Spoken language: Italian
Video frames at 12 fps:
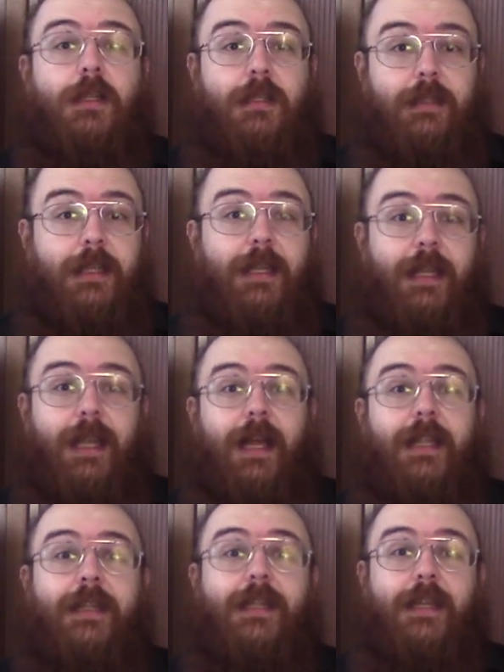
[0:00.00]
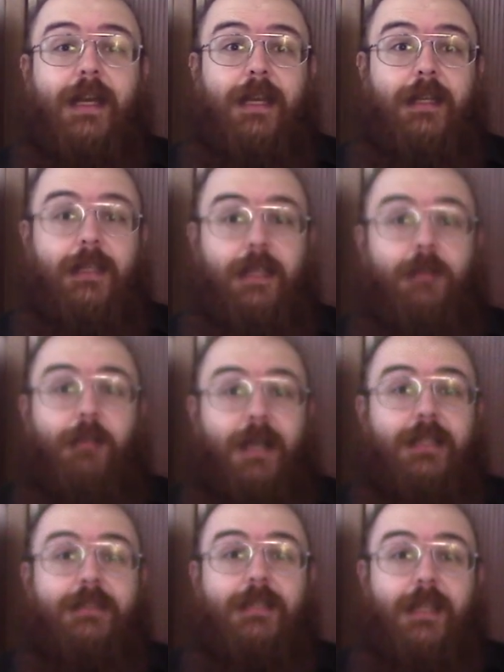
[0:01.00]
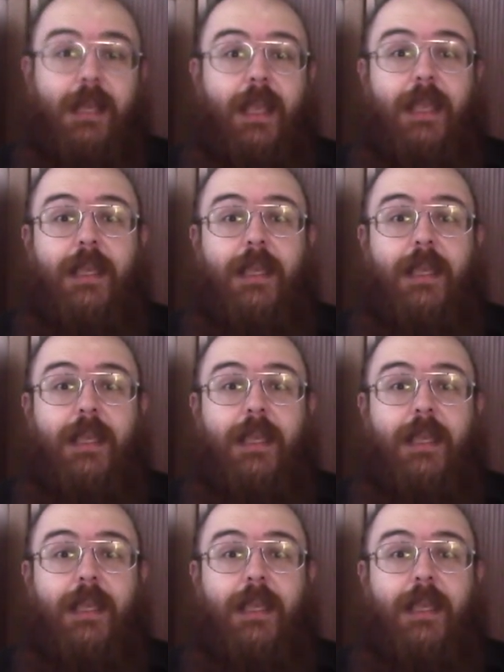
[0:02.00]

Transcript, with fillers: dall'altra il master è